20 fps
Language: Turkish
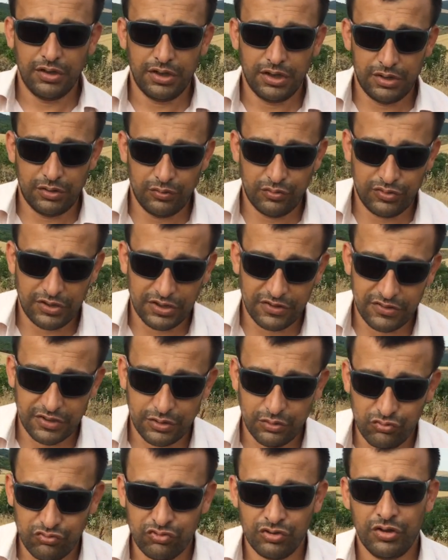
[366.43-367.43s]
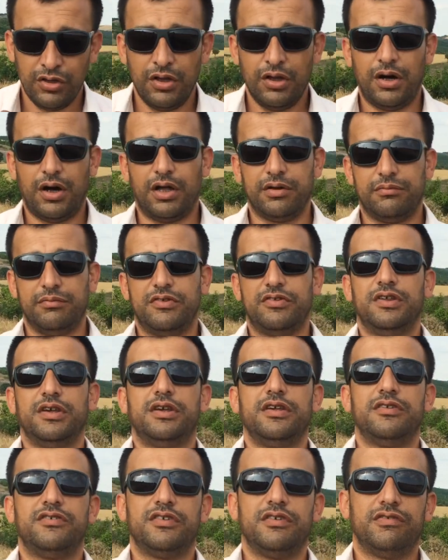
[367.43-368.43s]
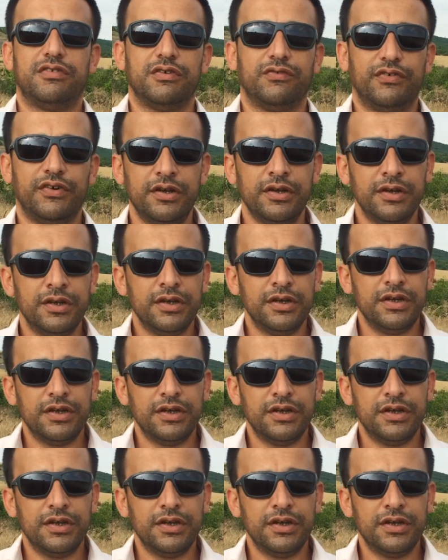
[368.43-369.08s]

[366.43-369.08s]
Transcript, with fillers: 783 68 0